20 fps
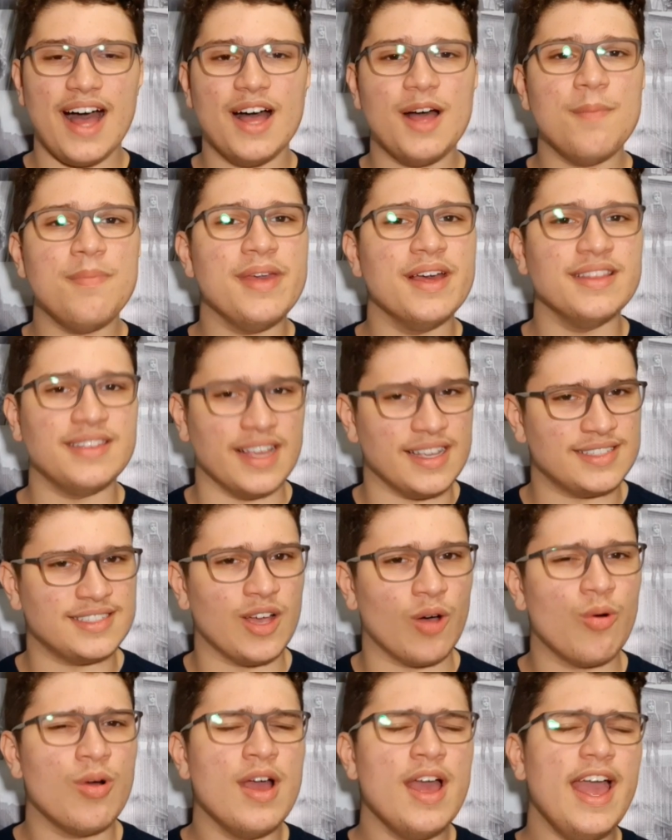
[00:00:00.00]
a
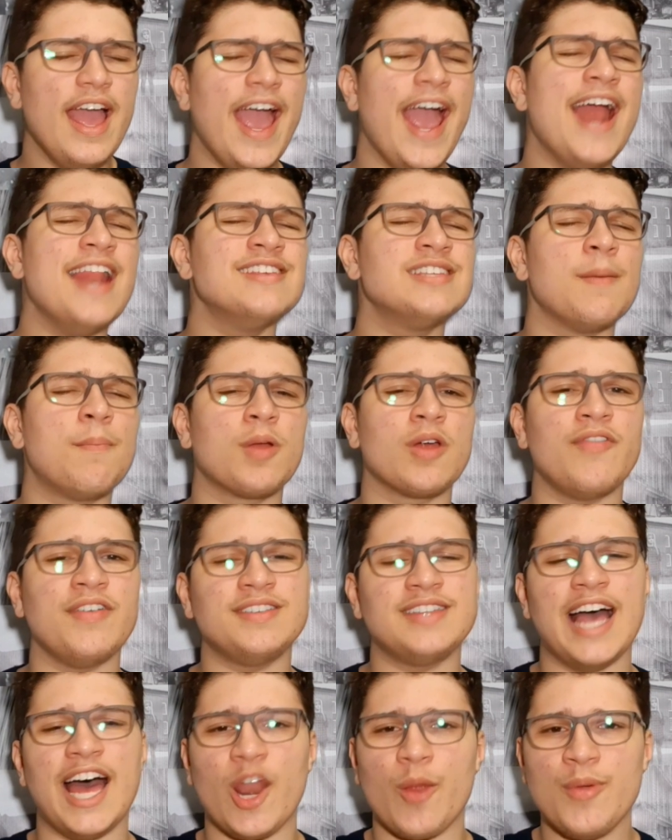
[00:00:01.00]
ambientação, eles
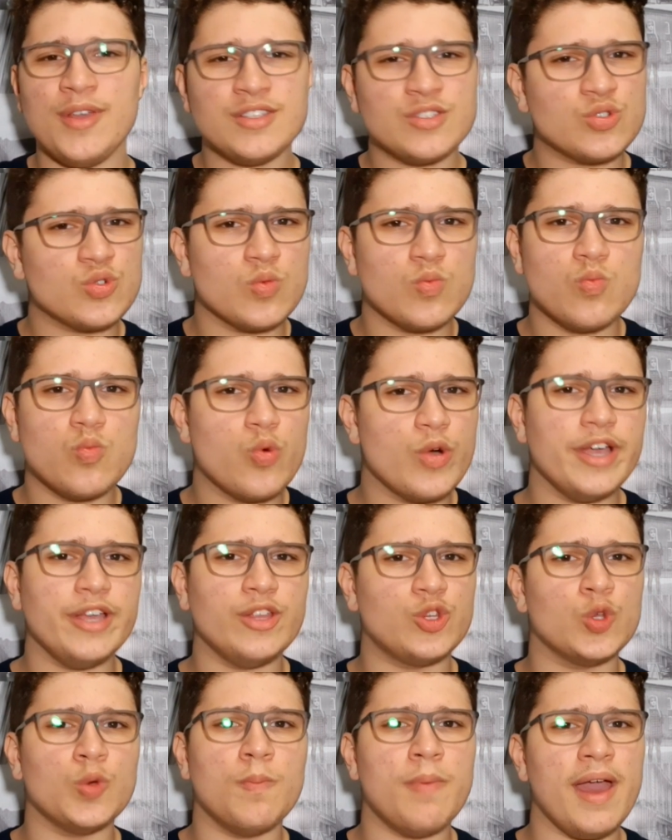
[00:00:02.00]
aproveitaram isso
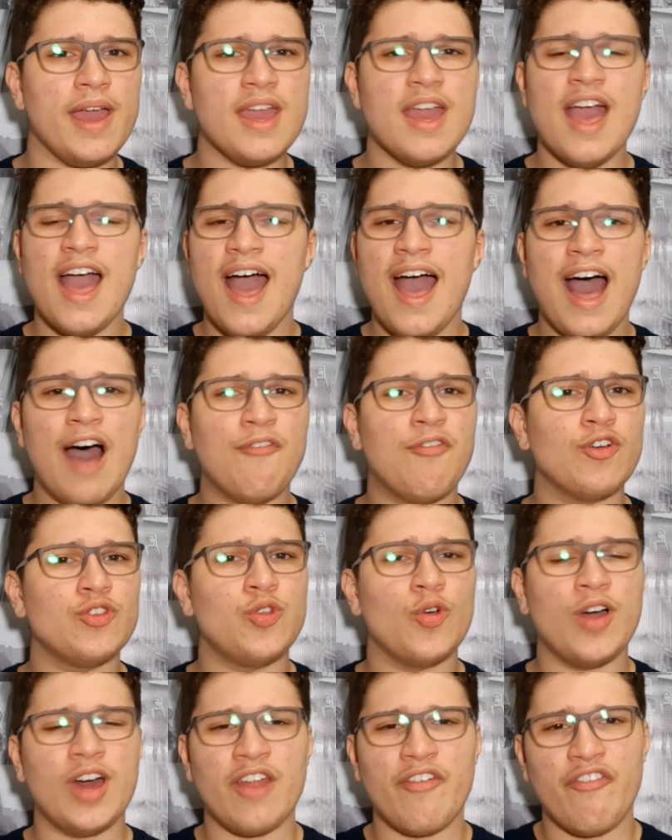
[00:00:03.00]
muito bem. A
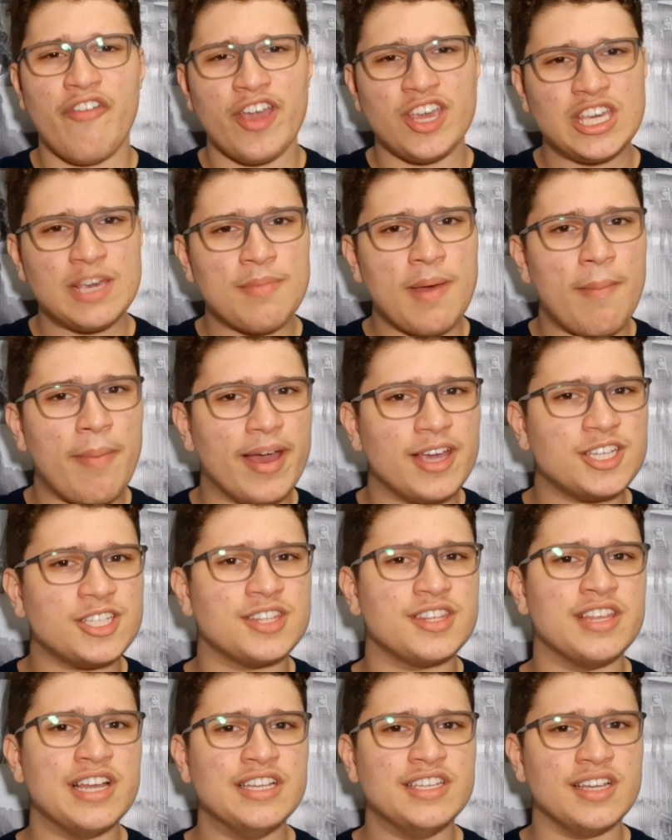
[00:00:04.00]
fotografia chama
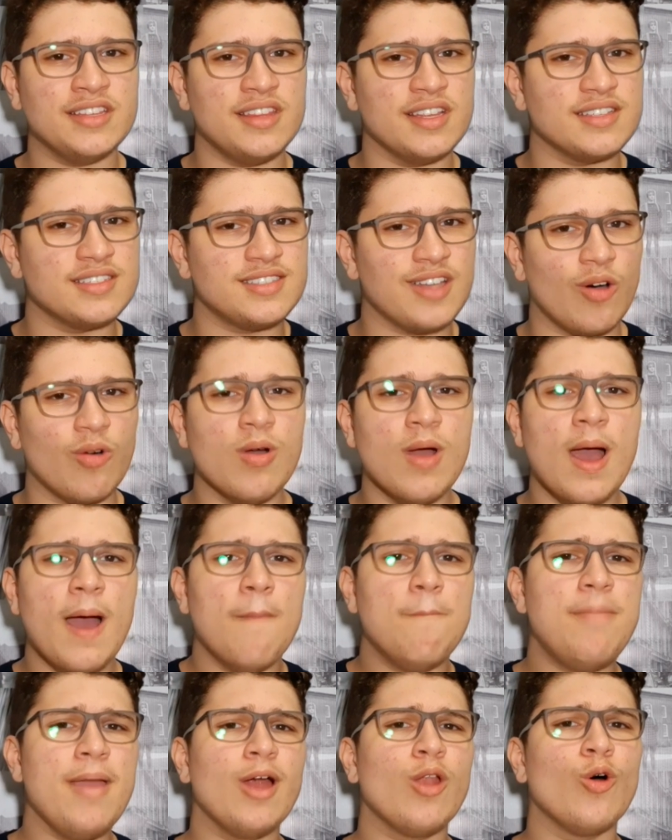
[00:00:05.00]
bastante atenção
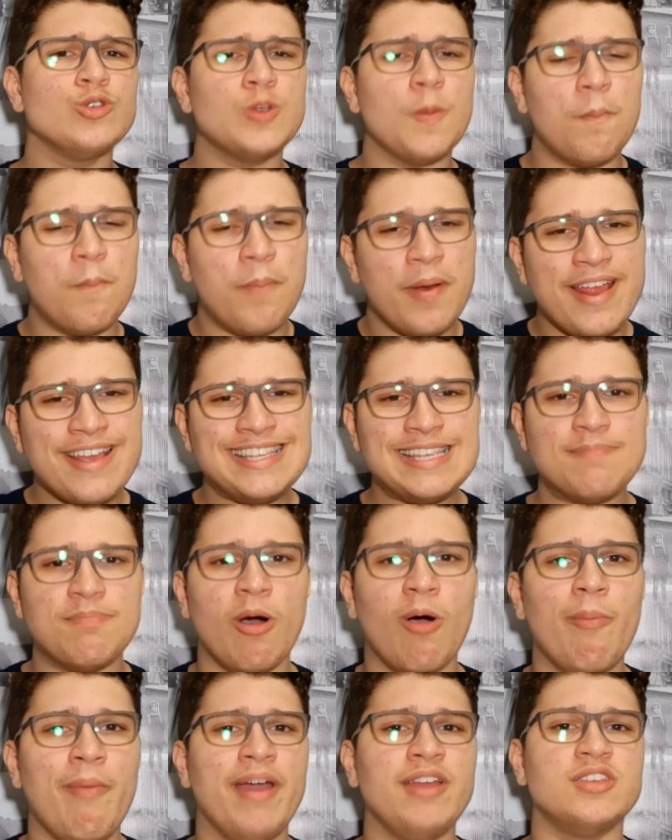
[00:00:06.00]
pelo uso
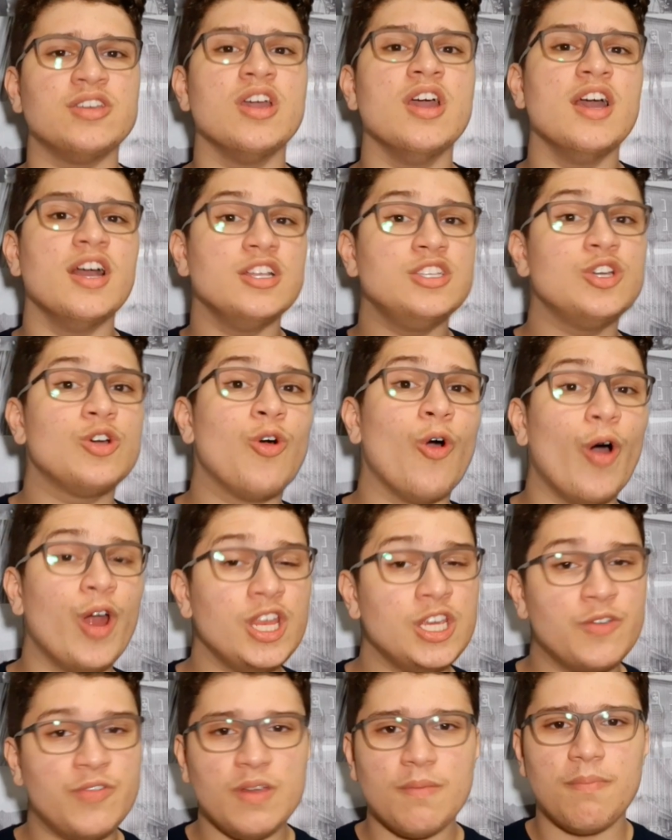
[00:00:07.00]
principalmente de
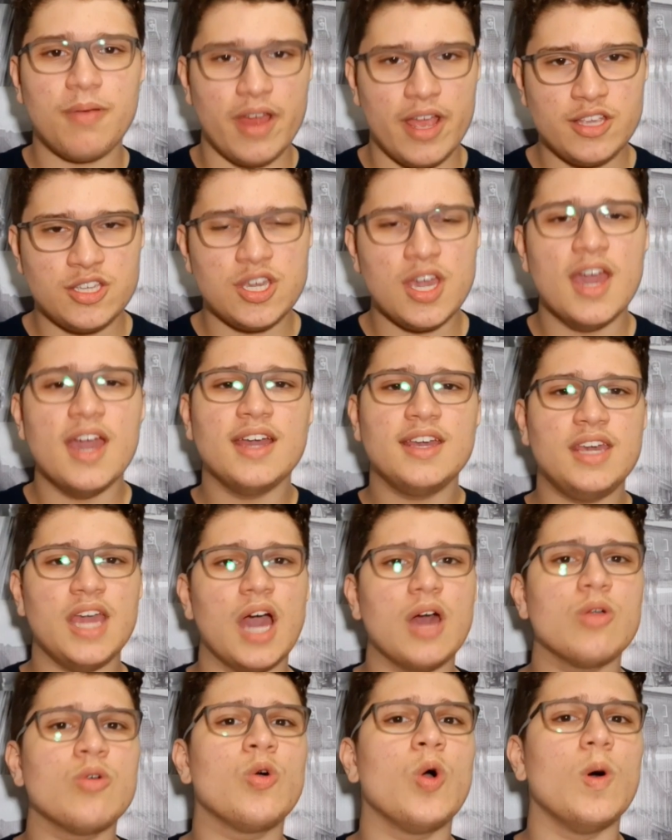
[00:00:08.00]
cores vibrantes que
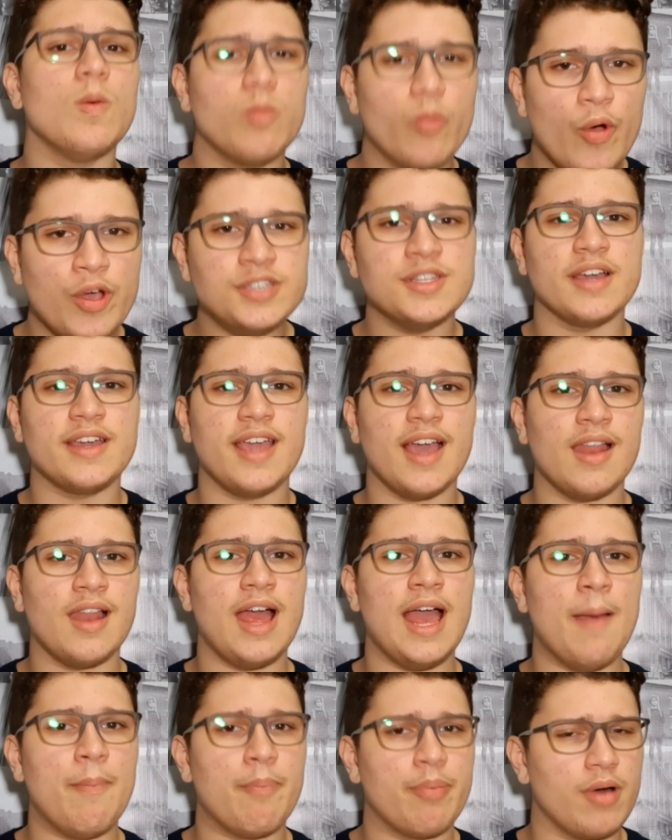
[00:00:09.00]
eram comuns naquela
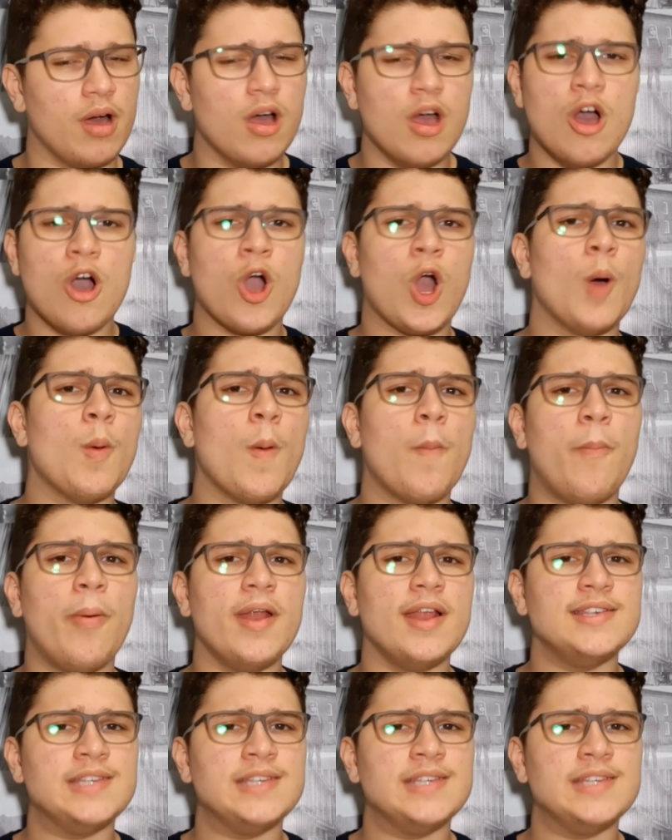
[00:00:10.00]
época, como por